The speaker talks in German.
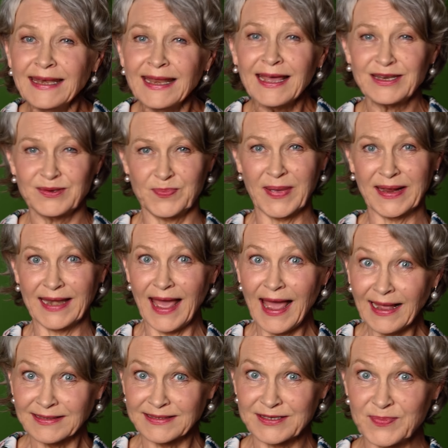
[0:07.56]
Dann hat mein
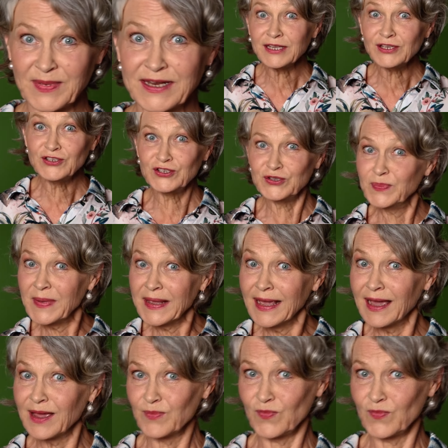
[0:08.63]
Arzt mir Kijimea Pro